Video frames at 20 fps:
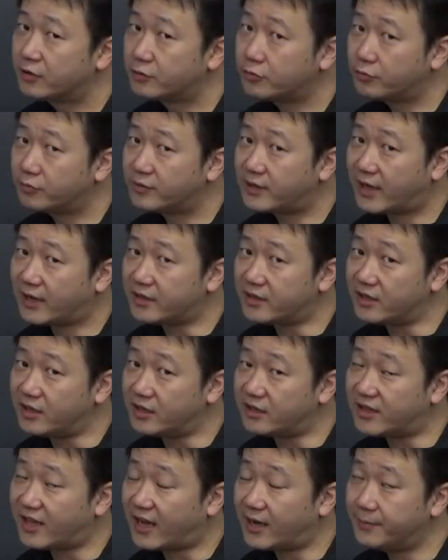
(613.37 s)
東大寺
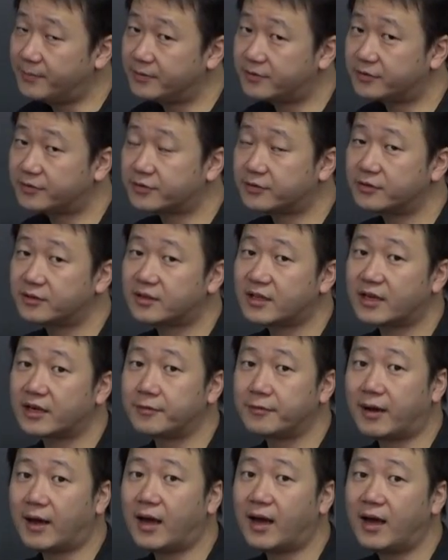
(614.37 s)
に大仏作った
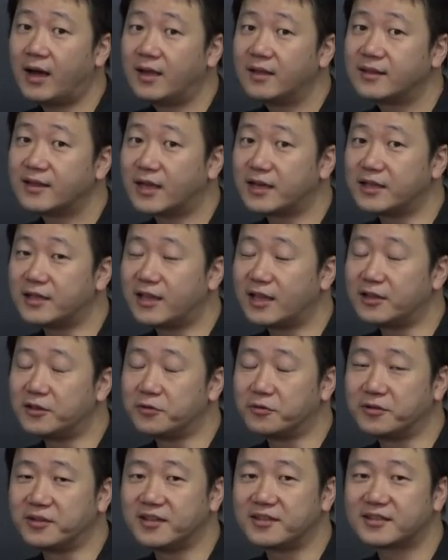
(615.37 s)
りは何天
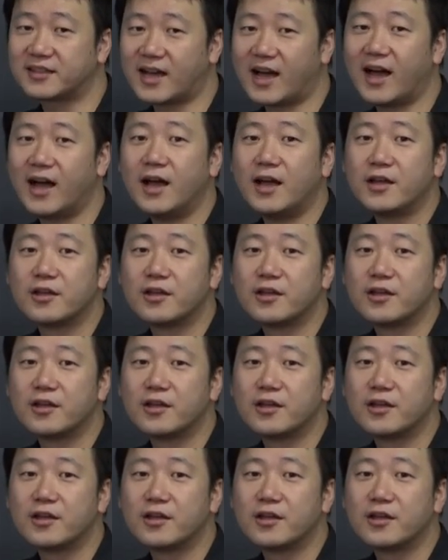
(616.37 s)
皇ですか、